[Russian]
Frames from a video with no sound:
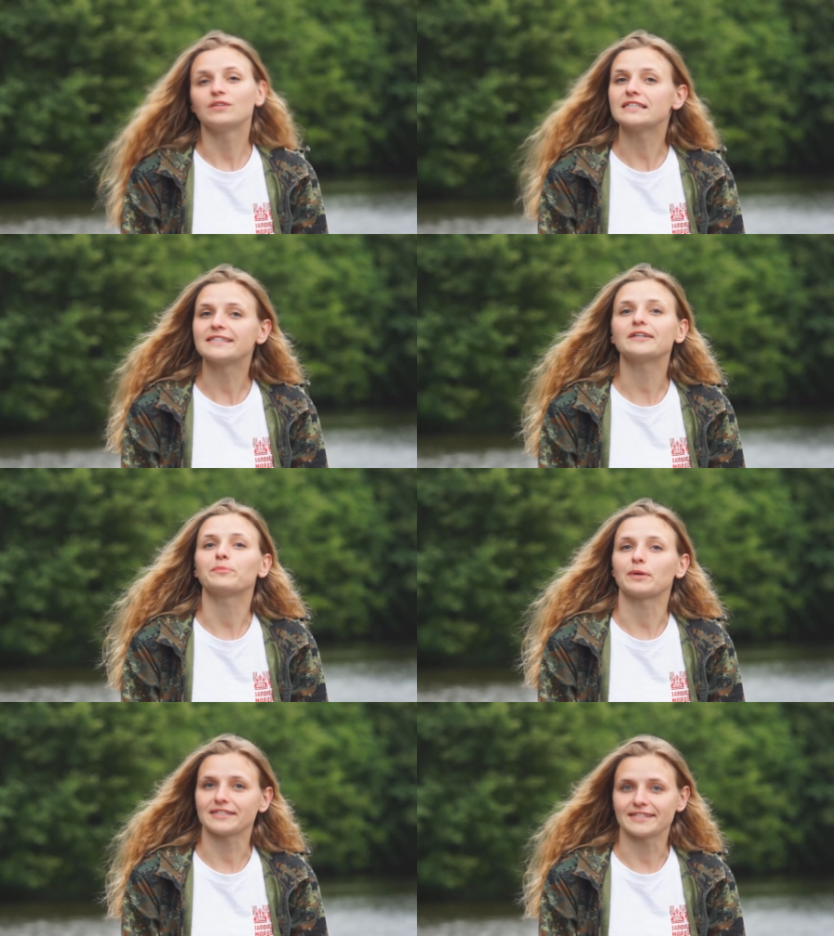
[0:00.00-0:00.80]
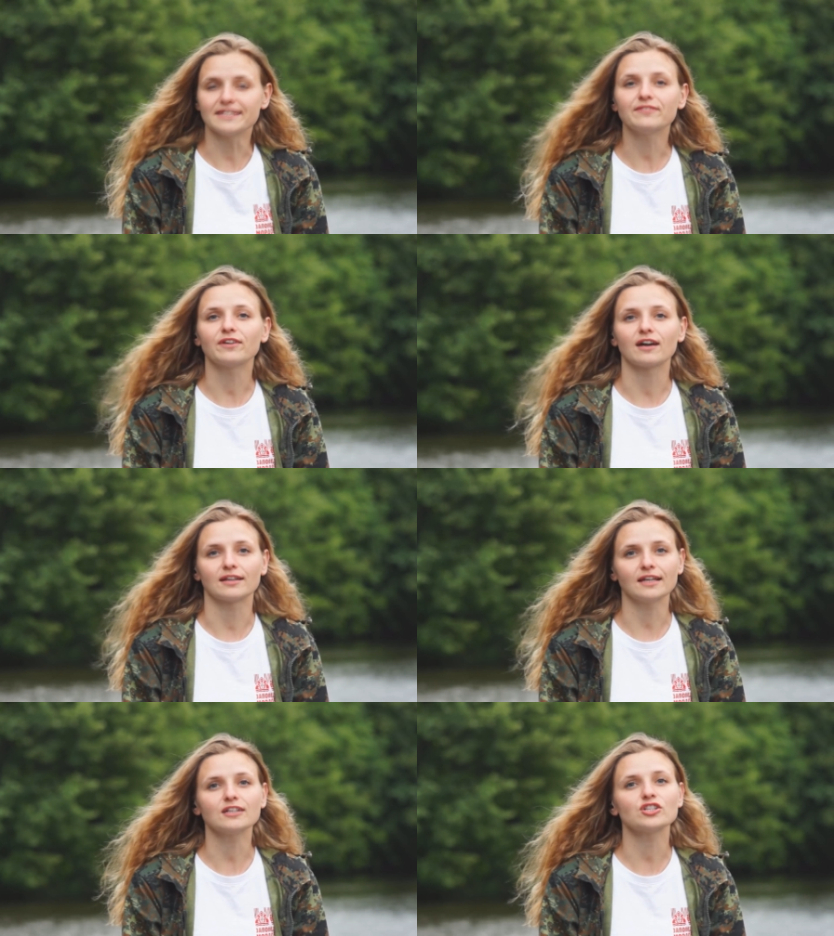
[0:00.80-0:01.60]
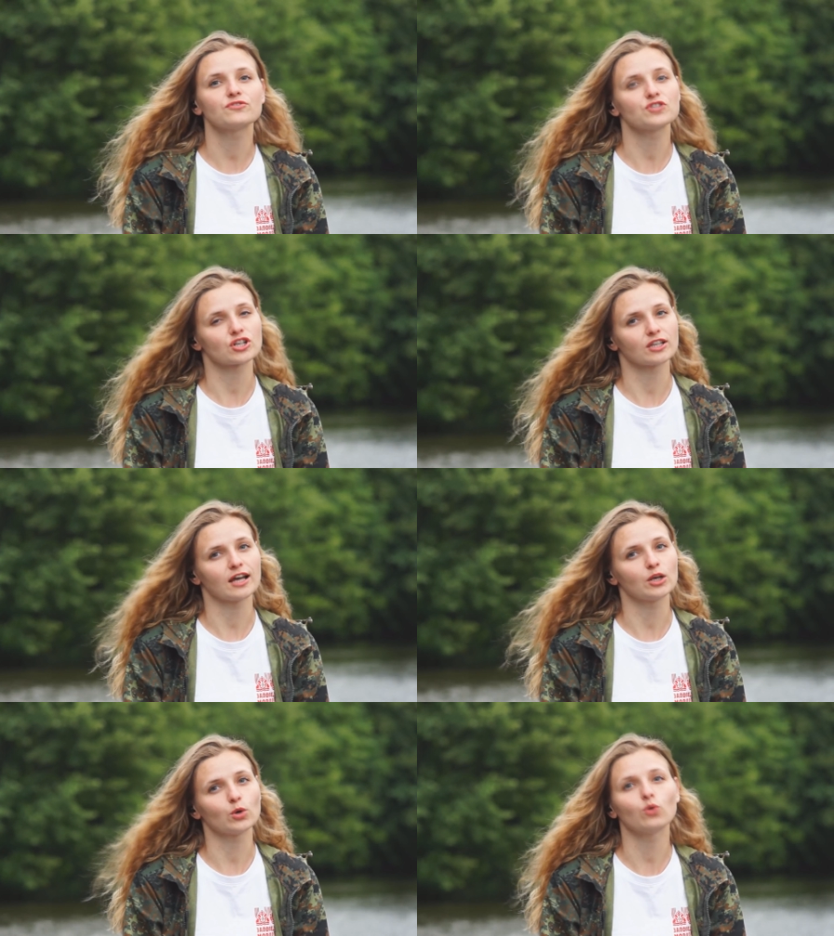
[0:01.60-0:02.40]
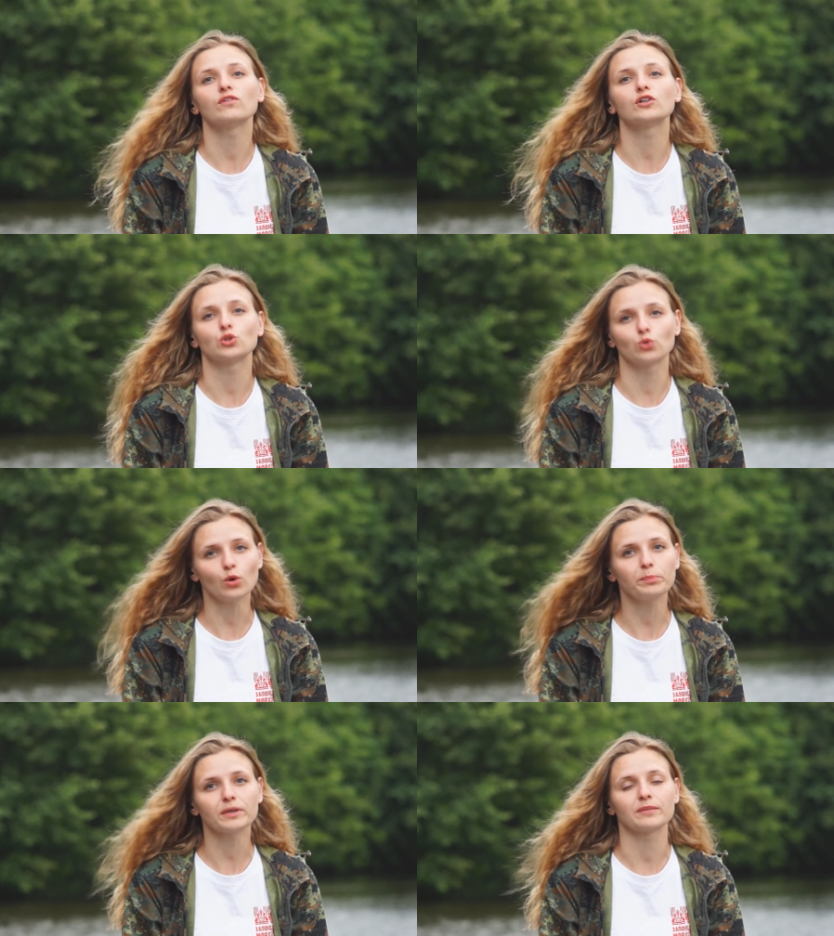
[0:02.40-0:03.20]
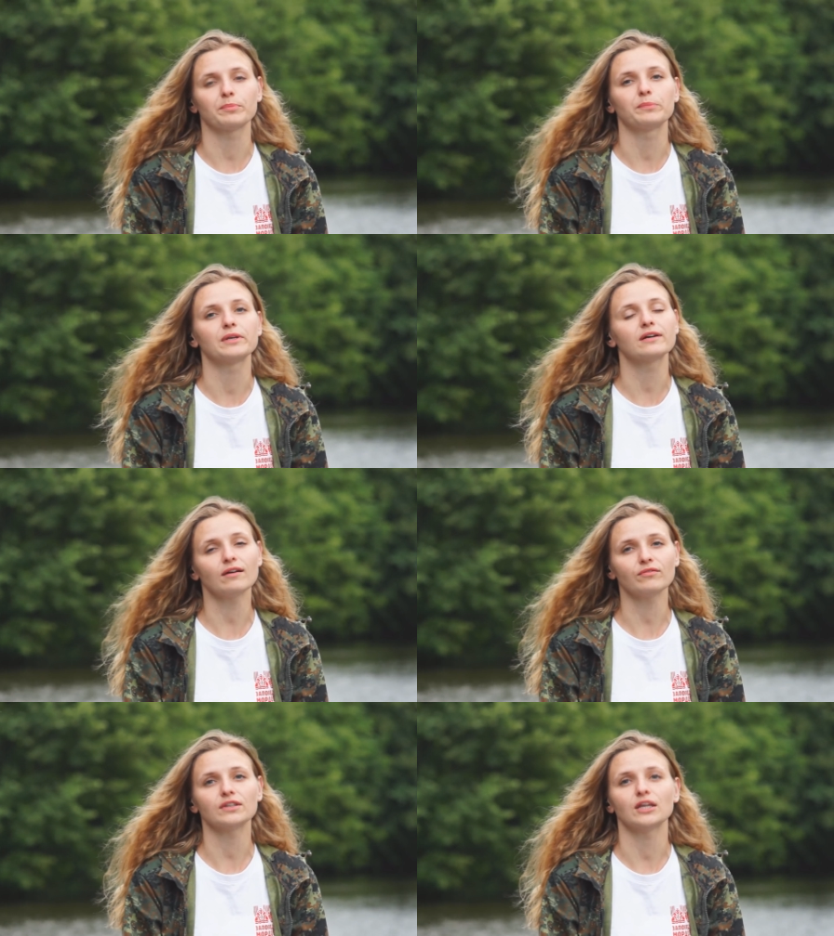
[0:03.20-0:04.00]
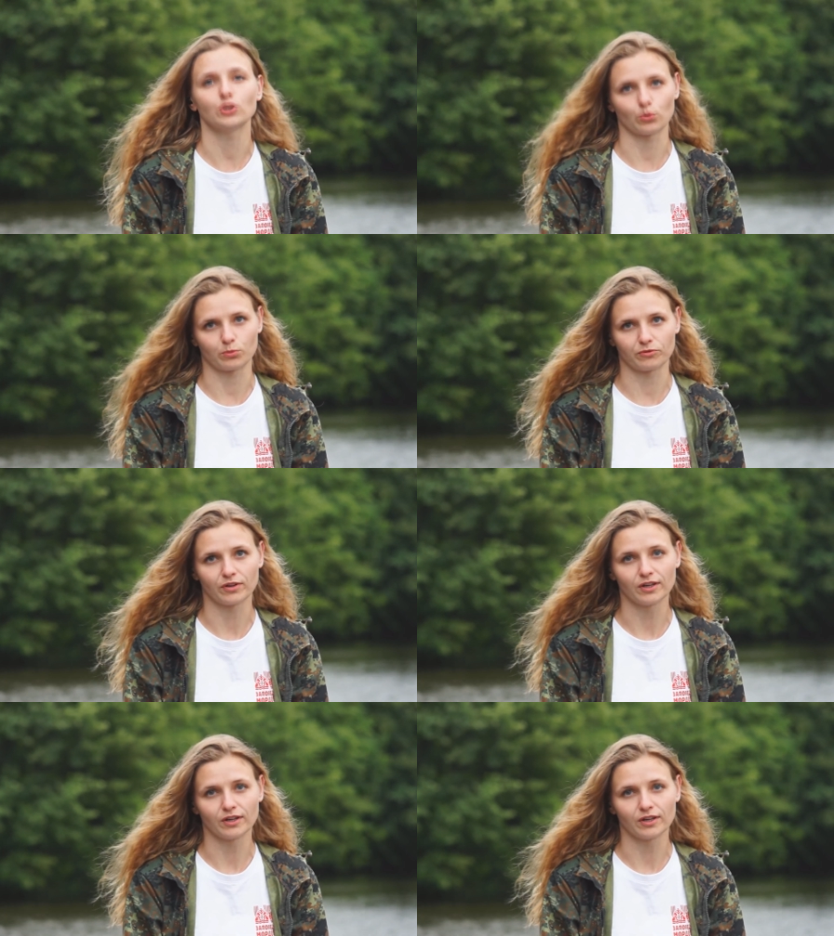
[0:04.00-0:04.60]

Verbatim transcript: лесных массивах, а также в черноольховых топях и по берегам водоемов.